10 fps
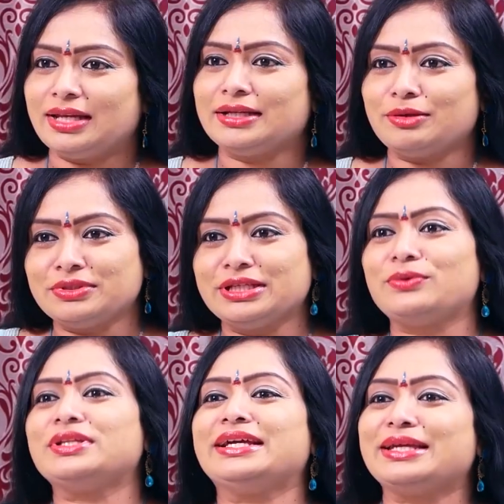అలాంటి
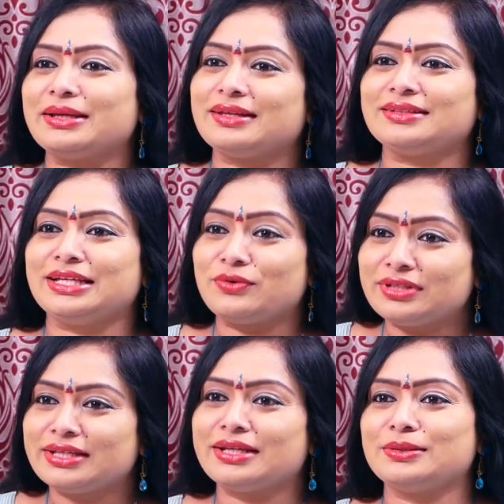దేవుడి దగ్గర
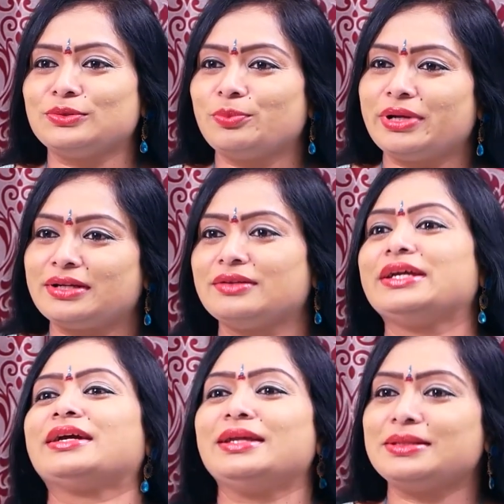దేవుడి ఎందుకు పెట్టడం
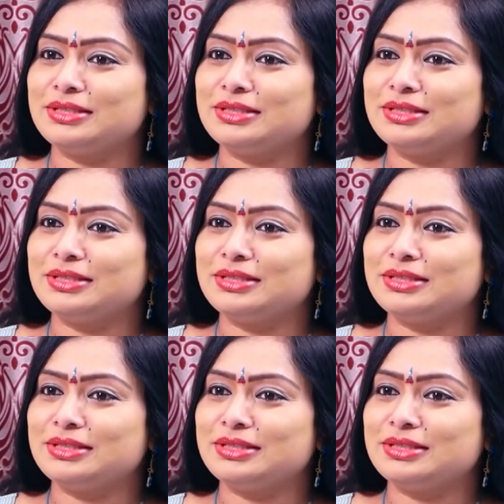ఎక్కడైనా